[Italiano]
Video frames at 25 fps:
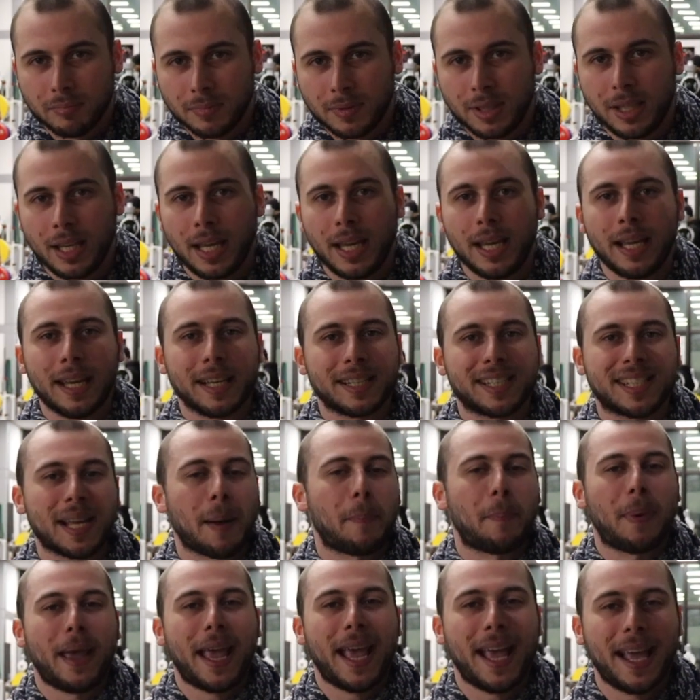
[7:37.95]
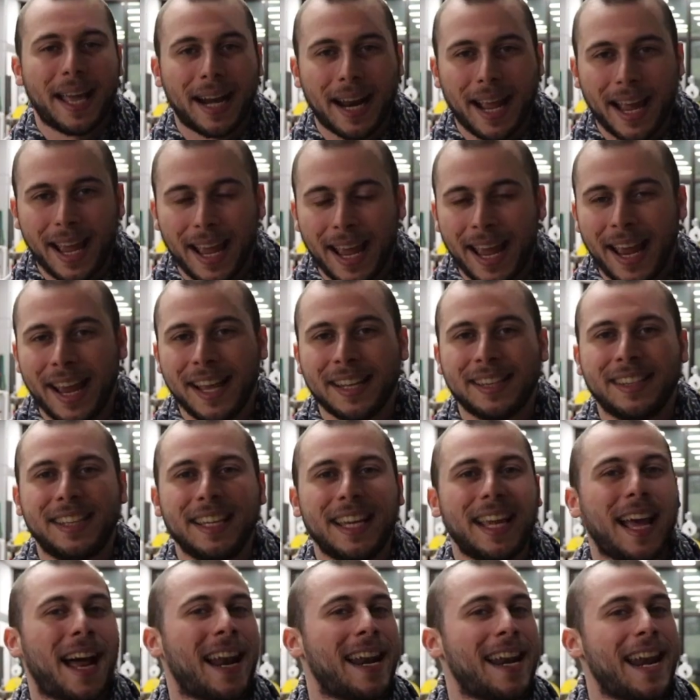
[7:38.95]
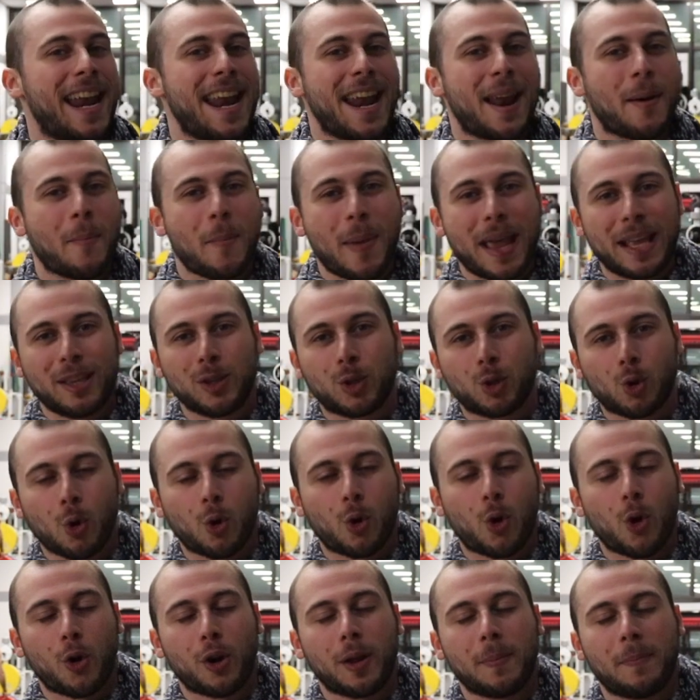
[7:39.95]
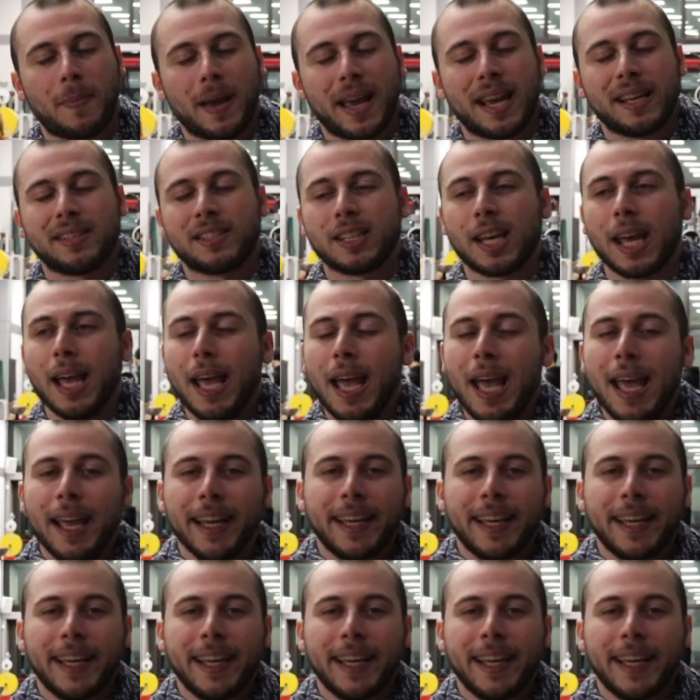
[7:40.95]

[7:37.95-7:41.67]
di sapere e di allenamento con i pesi.